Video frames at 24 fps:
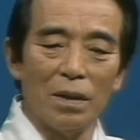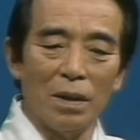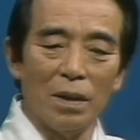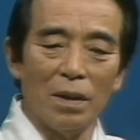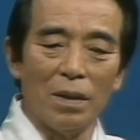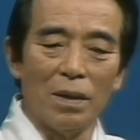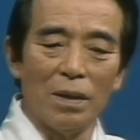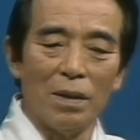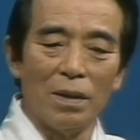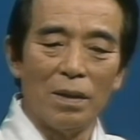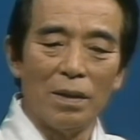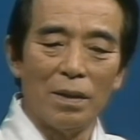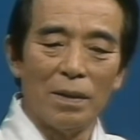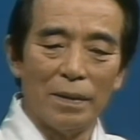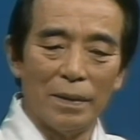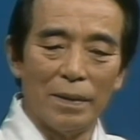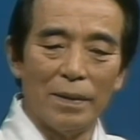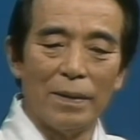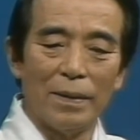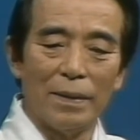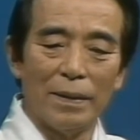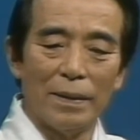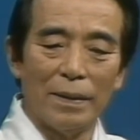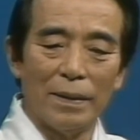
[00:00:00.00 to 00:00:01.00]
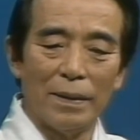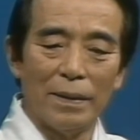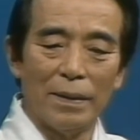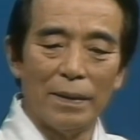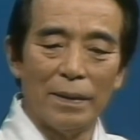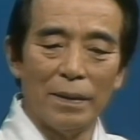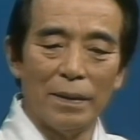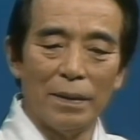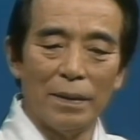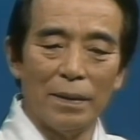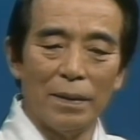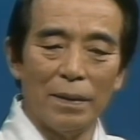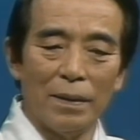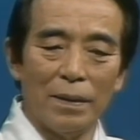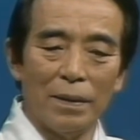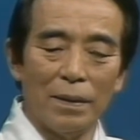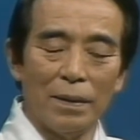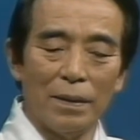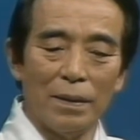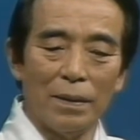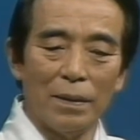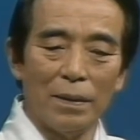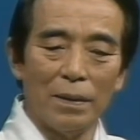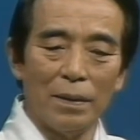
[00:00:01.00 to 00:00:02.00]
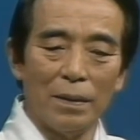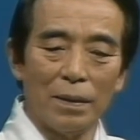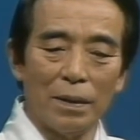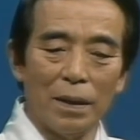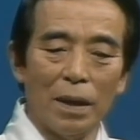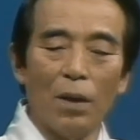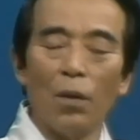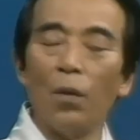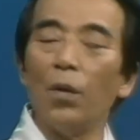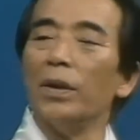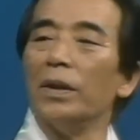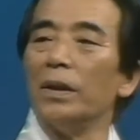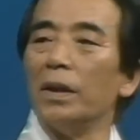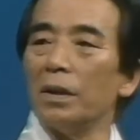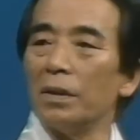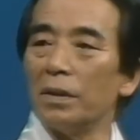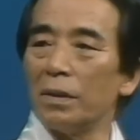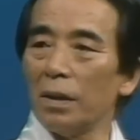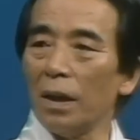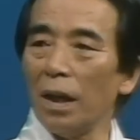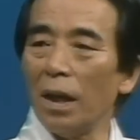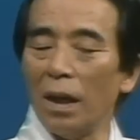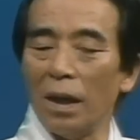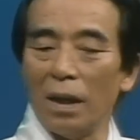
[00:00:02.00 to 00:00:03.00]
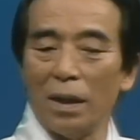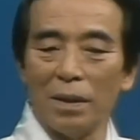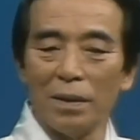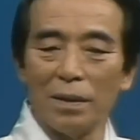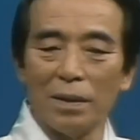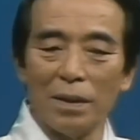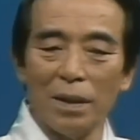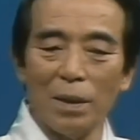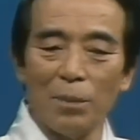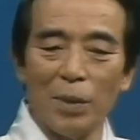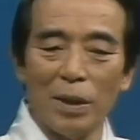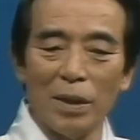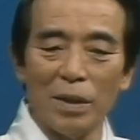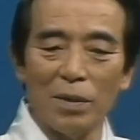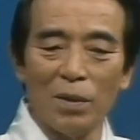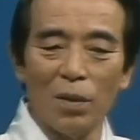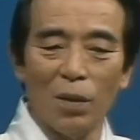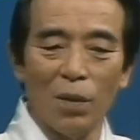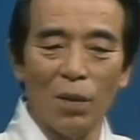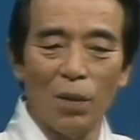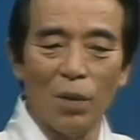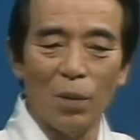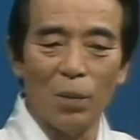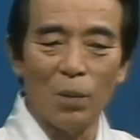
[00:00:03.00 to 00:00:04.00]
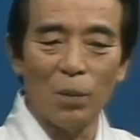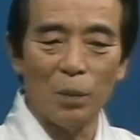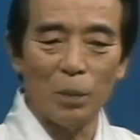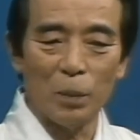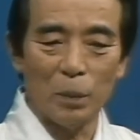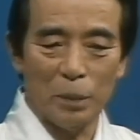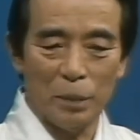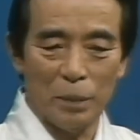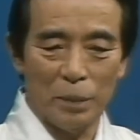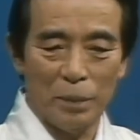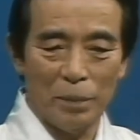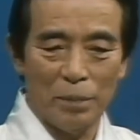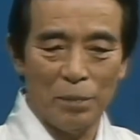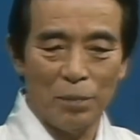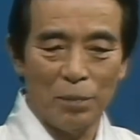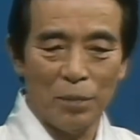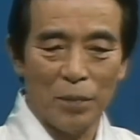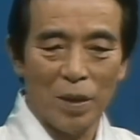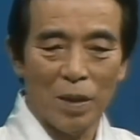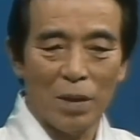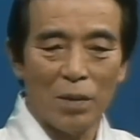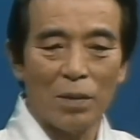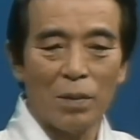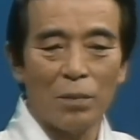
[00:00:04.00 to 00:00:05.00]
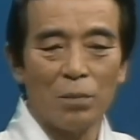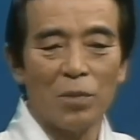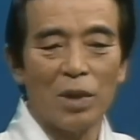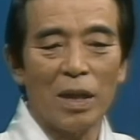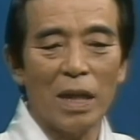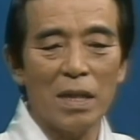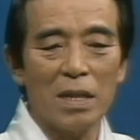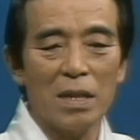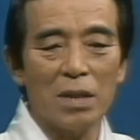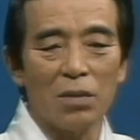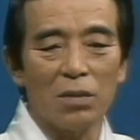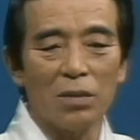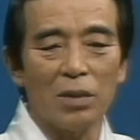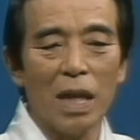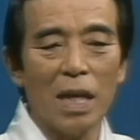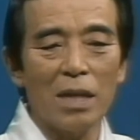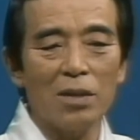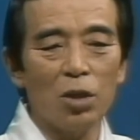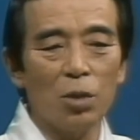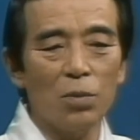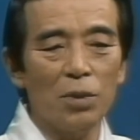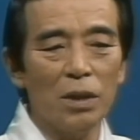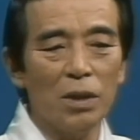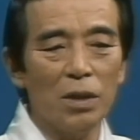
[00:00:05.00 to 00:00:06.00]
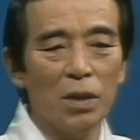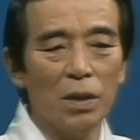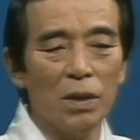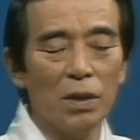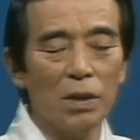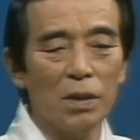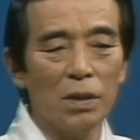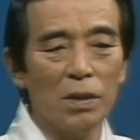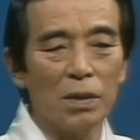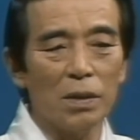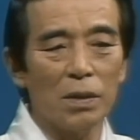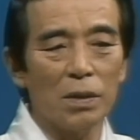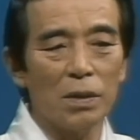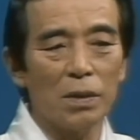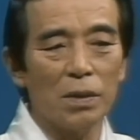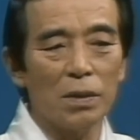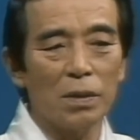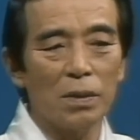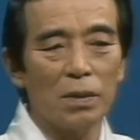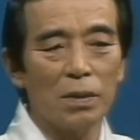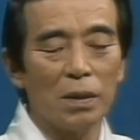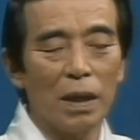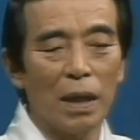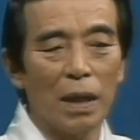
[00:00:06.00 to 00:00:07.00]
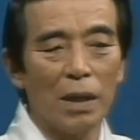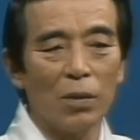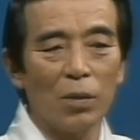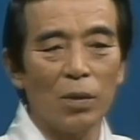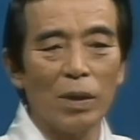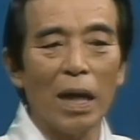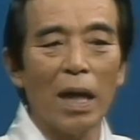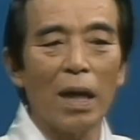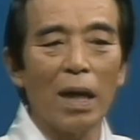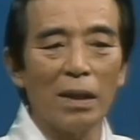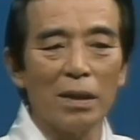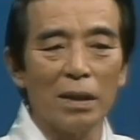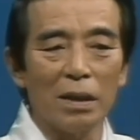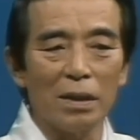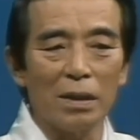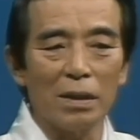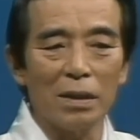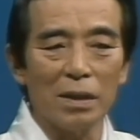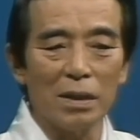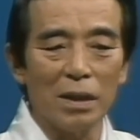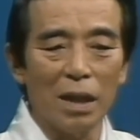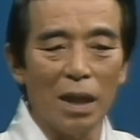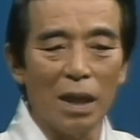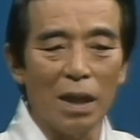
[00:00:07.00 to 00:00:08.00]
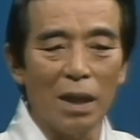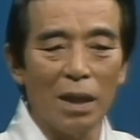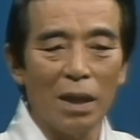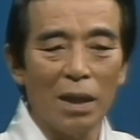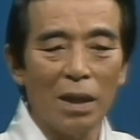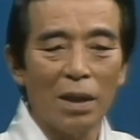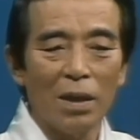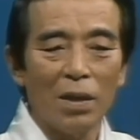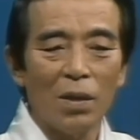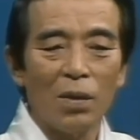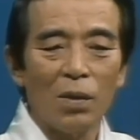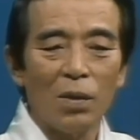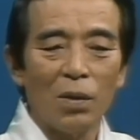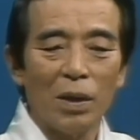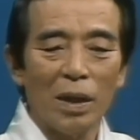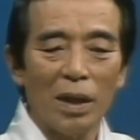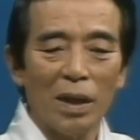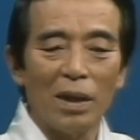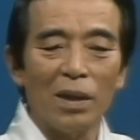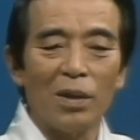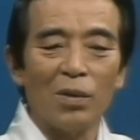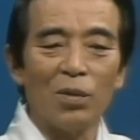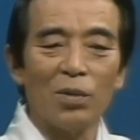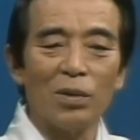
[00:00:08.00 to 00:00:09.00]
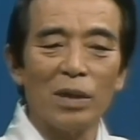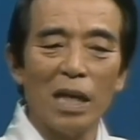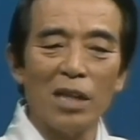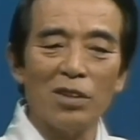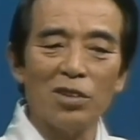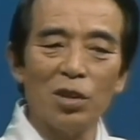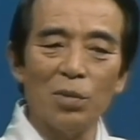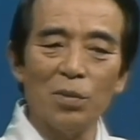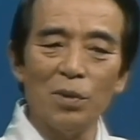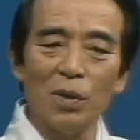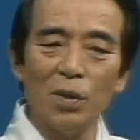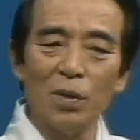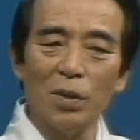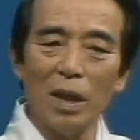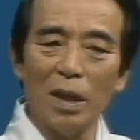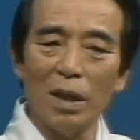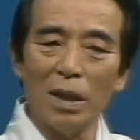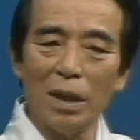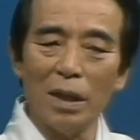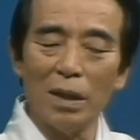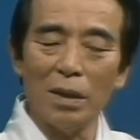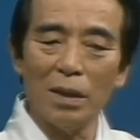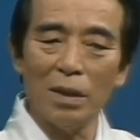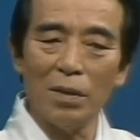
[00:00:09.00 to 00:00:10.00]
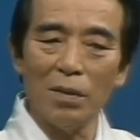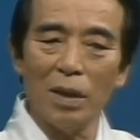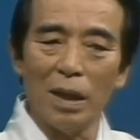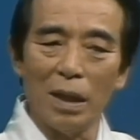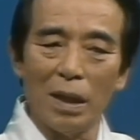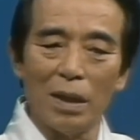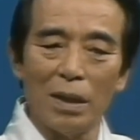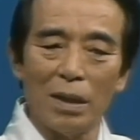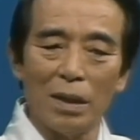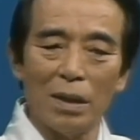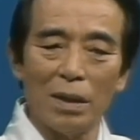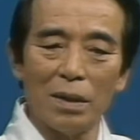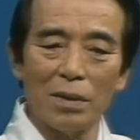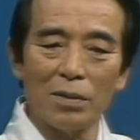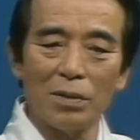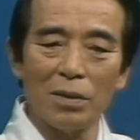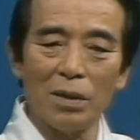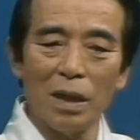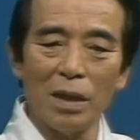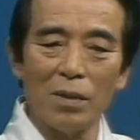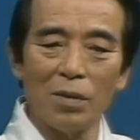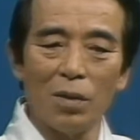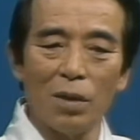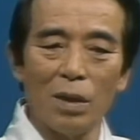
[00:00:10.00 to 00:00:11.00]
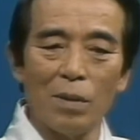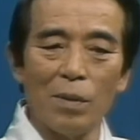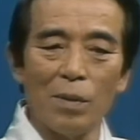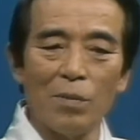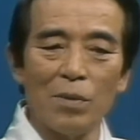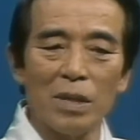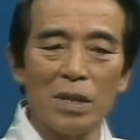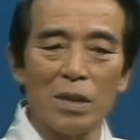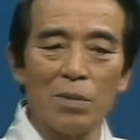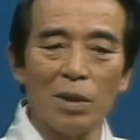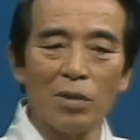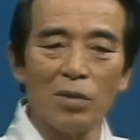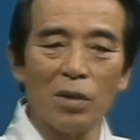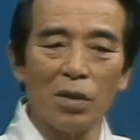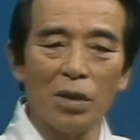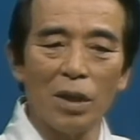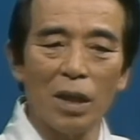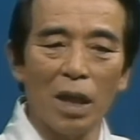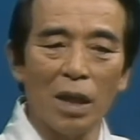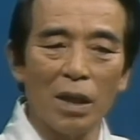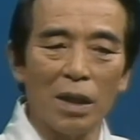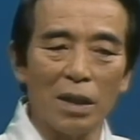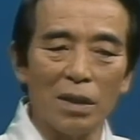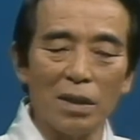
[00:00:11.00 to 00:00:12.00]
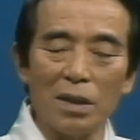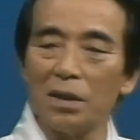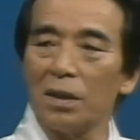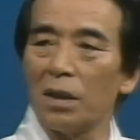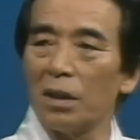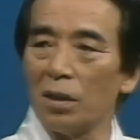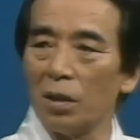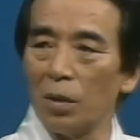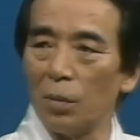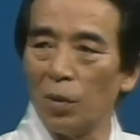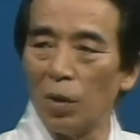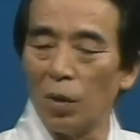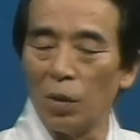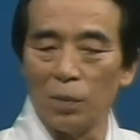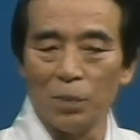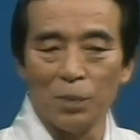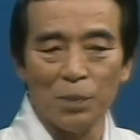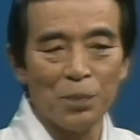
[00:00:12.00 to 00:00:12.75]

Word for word: す、えー、が多いですね。うん、やっぱりこう昔歌遊びというあの中でですね歌遊び、えー、歌遊びの中ではそれはあの奄美島唄の原型ですけれども、